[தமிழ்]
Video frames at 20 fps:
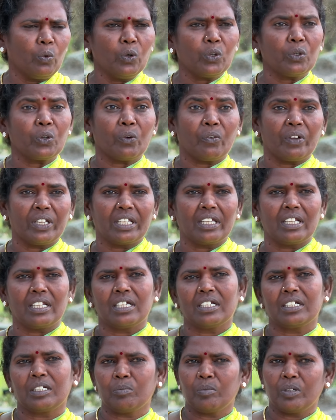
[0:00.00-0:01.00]
கூட்டுறவு
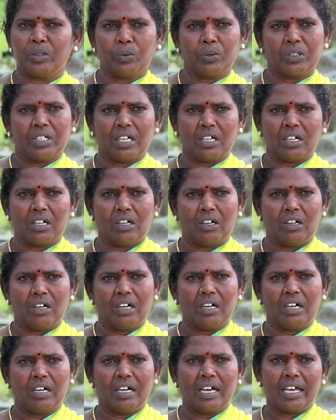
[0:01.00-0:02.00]
வங்கியில் இட்டு போய் விட்டாங்க
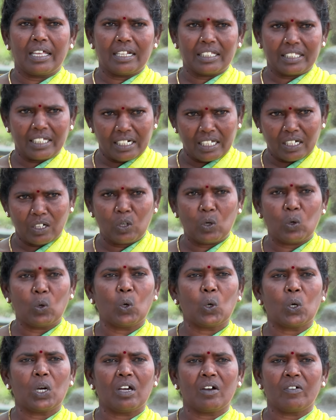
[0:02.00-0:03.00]
அதில் தான் நாங்கள்
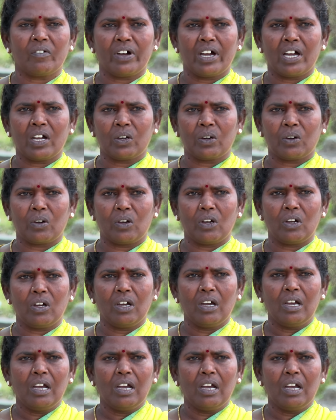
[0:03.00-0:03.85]
லோன்லாம் வாங்கினோம்